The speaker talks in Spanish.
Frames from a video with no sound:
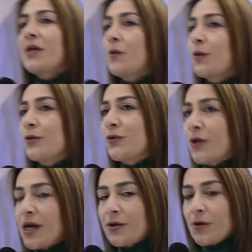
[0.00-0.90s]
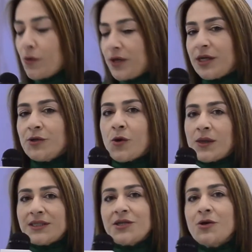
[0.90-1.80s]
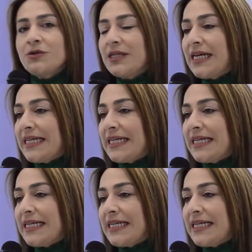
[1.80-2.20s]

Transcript: revolucionario, una innovación